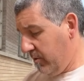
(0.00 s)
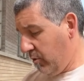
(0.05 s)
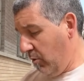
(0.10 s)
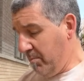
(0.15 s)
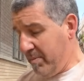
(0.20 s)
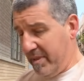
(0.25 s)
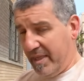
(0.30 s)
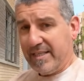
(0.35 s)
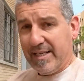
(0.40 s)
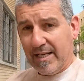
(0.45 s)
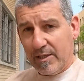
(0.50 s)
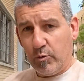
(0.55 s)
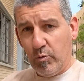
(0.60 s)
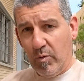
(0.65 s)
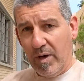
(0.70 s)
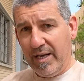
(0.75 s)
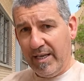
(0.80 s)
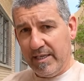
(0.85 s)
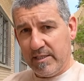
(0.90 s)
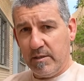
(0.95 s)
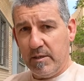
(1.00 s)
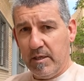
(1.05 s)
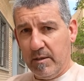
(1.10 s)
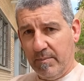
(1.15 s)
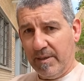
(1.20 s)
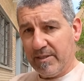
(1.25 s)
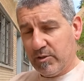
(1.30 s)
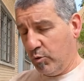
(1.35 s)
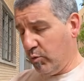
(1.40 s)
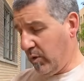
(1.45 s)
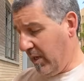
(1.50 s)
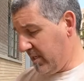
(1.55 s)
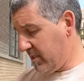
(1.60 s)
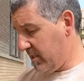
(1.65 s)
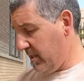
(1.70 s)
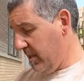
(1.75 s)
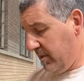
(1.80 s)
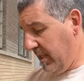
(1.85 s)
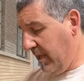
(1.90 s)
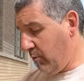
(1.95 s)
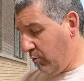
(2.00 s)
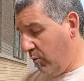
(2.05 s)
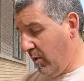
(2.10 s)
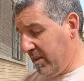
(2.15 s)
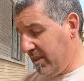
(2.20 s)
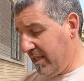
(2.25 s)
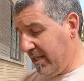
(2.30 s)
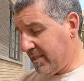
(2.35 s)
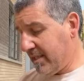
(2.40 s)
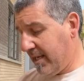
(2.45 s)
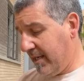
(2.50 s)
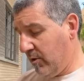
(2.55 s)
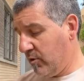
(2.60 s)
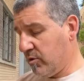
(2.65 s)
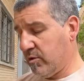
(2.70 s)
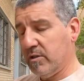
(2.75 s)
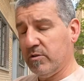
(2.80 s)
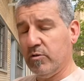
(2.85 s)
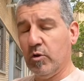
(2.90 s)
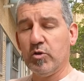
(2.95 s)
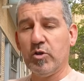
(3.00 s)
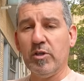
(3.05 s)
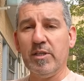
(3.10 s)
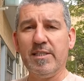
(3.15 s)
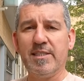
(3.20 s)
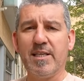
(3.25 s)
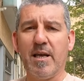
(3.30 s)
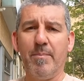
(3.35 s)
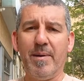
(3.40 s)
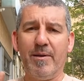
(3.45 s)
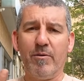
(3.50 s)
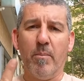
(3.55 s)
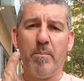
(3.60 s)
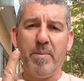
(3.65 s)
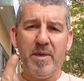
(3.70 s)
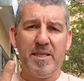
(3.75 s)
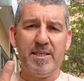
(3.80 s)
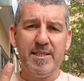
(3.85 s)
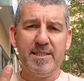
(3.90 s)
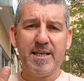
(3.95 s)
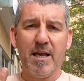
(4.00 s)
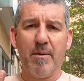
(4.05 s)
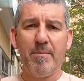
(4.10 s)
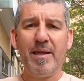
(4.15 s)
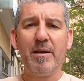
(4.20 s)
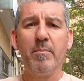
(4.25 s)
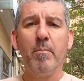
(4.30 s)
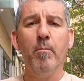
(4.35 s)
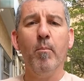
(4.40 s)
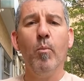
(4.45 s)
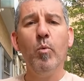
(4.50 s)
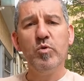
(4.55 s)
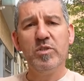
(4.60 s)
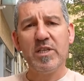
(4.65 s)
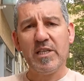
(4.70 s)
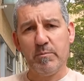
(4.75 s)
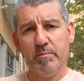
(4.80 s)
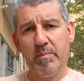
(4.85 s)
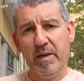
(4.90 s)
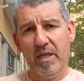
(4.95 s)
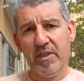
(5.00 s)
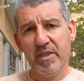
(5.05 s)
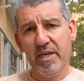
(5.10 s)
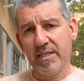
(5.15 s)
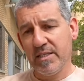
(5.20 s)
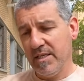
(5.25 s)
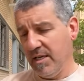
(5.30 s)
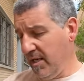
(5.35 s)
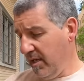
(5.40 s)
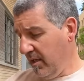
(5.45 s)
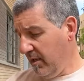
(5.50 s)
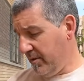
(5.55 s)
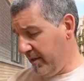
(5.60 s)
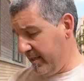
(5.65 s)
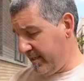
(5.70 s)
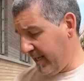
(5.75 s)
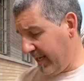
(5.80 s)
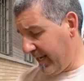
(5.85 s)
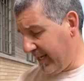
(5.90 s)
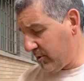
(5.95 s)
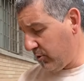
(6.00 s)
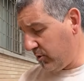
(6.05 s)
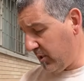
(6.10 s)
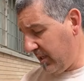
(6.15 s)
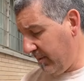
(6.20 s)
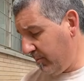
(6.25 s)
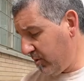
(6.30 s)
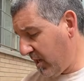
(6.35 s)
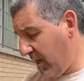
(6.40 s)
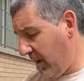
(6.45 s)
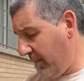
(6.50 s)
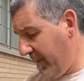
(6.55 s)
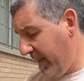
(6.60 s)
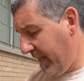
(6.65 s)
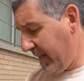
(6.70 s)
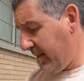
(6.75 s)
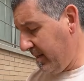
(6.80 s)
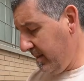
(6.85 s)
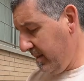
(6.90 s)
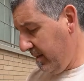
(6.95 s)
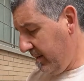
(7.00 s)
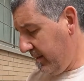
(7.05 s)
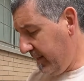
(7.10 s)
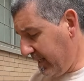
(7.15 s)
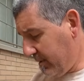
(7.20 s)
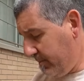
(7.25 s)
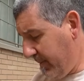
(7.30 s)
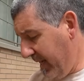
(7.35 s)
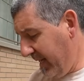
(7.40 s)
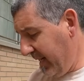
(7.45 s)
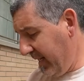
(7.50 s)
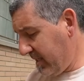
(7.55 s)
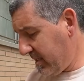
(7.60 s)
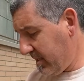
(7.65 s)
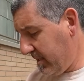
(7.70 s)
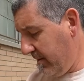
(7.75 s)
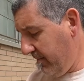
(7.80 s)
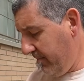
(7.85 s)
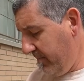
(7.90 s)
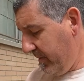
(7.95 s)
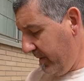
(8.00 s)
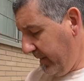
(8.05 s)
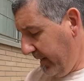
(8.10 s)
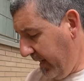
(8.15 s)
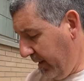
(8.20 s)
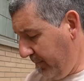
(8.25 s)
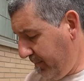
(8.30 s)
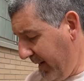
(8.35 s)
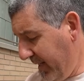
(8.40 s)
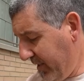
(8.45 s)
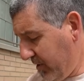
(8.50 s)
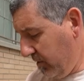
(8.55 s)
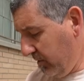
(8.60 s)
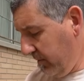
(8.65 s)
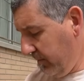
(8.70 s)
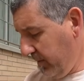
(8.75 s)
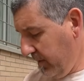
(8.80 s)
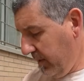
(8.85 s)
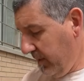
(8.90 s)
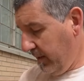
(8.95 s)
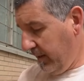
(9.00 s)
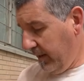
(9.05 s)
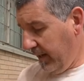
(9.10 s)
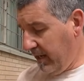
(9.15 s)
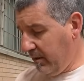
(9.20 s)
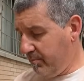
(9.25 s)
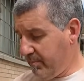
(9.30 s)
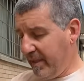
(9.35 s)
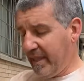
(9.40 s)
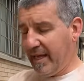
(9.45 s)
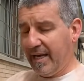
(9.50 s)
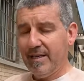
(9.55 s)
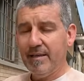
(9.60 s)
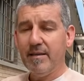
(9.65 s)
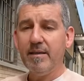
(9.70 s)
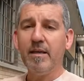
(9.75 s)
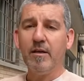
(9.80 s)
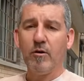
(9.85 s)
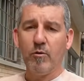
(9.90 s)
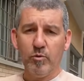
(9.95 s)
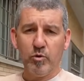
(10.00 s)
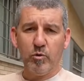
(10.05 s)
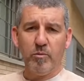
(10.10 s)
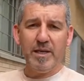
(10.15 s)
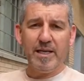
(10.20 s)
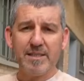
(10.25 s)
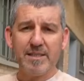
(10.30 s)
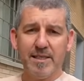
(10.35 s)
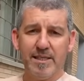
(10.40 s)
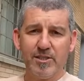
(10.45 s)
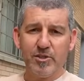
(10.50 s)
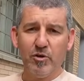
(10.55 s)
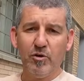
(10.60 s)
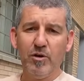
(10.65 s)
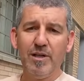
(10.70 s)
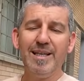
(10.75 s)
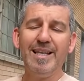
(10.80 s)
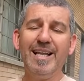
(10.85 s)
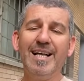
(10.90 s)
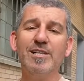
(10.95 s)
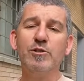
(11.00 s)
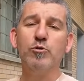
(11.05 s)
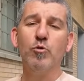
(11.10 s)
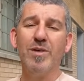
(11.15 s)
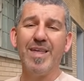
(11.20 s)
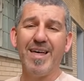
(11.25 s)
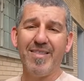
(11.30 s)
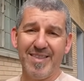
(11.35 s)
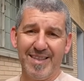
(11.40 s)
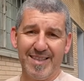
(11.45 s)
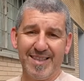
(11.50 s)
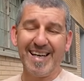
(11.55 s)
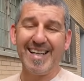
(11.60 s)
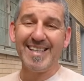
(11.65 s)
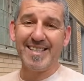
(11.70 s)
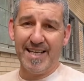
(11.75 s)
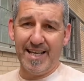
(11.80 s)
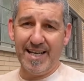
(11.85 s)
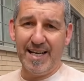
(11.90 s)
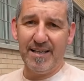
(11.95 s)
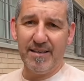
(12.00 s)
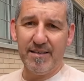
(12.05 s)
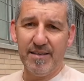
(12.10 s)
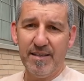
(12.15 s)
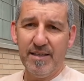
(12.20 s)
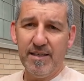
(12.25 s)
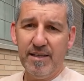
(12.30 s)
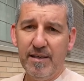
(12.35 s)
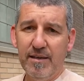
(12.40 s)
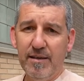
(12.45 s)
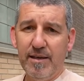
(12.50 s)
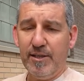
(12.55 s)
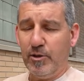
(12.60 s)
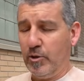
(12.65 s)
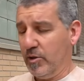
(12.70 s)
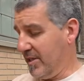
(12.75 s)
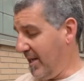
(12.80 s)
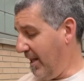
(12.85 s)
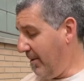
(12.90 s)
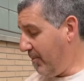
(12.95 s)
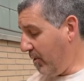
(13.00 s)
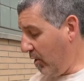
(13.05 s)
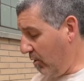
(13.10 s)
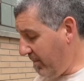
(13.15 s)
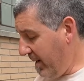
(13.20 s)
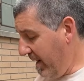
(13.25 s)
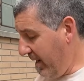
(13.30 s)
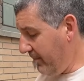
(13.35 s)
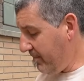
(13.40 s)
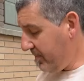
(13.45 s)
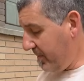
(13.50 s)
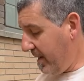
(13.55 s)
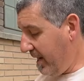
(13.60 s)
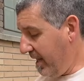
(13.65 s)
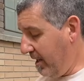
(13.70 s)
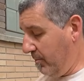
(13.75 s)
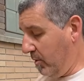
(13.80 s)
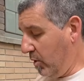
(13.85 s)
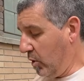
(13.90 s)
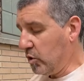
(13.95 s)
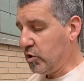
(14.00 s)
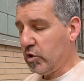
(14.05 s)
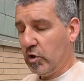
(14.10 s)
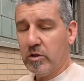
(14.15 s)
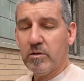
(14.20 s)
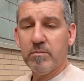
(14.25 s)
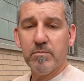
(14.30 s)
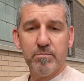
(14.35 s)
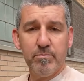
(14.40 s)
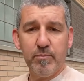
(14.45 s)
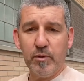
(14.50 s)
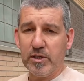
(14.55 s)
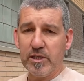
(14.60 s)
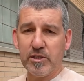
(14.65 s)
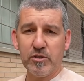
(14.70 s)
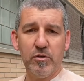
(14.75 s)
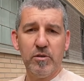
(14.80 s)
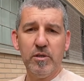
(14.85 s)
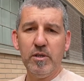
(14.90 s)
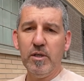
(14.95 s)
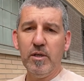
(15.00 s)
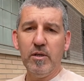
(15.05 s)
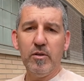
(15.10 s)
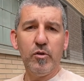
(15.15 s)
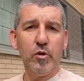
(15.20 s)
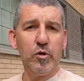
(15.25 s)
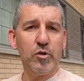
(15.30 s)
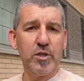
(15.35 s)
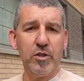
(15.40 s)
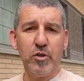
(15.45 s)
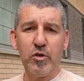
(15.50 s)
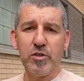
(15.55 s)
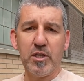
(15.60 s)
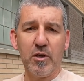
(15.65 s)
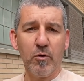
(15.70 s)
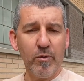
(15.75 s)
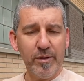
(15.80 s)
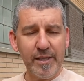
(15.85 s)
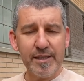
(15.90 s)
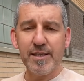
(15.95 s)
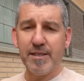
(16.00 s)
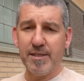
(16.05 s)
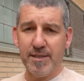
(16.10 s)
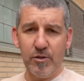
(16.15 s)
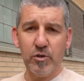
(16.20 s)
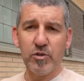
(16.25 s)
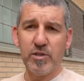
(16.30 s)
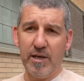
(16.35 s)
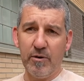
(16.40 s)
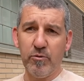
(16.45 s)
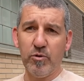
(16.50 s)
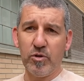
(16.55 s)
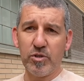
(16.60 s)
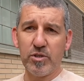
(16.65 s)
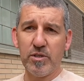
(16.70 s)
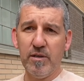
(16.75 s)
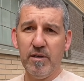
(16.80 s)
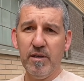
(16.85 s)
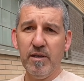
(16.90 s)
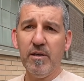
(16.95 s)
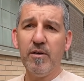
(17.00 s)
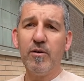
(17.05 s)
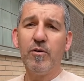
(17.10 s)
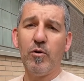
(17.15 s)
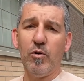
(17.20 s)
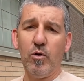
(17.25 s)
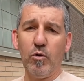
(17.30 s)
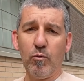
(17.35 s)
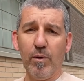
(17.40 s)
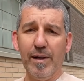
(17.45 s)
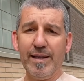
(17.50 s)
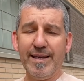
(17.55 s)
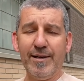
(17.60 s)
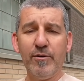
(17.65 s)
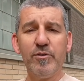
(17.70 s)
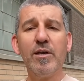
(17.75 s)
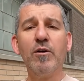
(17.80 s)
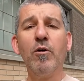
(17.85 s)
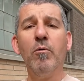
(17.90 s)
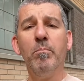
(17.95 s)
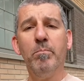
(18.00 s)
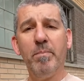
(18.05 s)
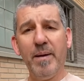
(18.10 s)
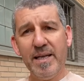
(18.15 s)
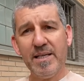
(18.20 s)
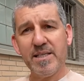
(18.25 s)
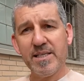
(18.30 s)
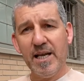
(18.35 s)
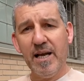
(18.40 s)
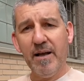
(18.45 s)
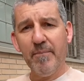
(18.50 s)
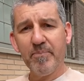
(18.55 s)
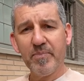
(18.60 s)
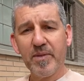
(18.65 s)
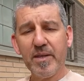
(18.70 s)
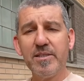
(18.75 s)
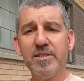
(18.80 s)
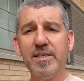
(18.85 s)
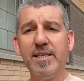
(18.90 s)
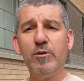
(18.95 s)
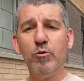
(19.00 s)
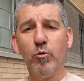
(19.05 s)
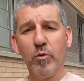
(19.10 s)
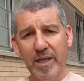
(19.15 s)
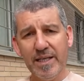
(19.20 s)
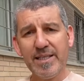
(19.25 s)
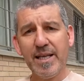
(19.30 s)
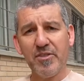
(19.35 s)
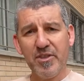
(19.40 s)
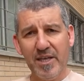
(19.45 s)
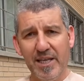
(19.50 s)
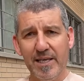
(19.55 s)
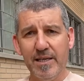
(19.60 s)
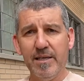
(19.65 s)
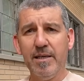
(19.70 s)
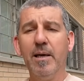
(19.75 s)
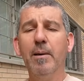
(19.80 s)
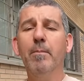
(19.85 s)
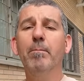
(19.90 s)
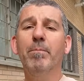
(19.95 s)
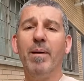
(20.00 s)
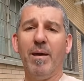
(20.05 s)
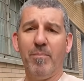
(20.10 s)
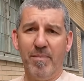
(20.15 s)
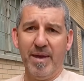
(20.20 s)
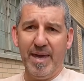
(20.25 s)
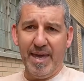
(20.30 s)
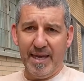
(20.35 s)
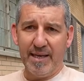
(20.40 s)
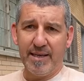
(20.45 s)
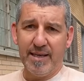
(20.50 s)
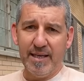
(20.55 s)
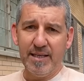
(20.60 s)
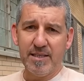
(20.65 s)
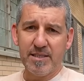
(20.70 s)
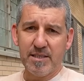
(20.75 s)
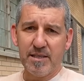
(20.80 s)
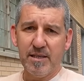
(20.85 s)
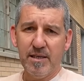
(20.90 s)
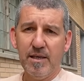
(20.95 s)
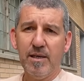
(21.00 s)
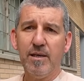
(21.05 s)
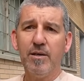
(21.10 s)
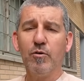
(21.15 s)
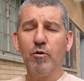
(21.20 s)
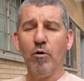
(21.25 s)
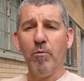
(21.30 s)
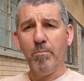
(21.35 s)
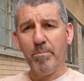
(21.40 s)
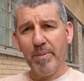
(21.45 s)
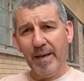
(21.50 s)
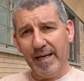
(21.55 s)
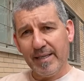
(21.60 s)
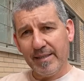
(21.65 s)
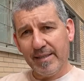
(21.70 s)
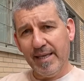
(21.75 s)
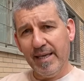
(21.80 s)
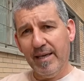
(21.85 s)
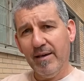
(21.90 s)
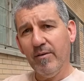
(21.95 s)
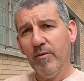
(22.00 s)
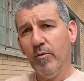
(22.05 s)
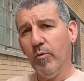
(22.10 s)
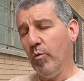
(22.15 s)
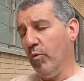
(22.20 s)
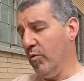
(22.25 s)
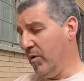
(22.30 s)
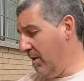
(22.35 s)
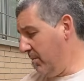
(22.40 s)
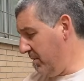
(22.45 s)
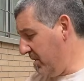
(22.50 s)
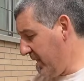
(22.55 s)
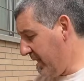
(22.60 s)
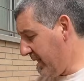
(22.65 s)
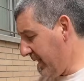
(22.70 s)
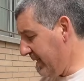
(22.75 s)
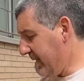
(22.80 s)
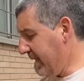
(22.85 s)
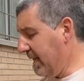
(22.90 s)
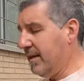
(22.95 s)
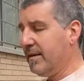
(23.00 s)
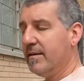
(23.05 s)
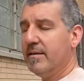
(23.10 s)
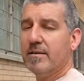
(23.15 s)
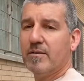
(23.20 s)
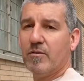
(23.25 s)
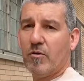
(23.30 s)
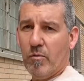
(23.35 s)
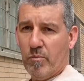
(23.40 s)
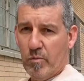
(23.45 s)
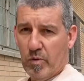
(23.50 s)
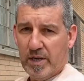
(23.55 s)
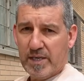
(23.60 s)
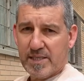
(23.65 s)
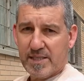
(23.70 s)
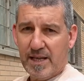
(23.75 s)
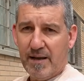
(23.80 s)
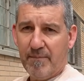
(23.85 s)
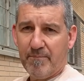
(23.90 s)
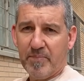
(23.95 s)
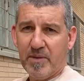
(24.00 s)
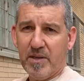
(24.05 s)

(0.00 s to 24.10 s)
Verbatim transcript: con piezas actuales y más duras, te encuentras que no, no solo tienes que cambiar una pieza, tienes que cambiar muchas piezas. Y en este caso tenemos que cambiar las bielas, el plato, el pedal y, como tú has dicho, la rueda trasera. Entonces, la broma a lo mejor son, pues eso, 250, 300 euros. Con lo cual ya no te compensa, si tú quieres hacer BMX, comprarte una bicicleta como esta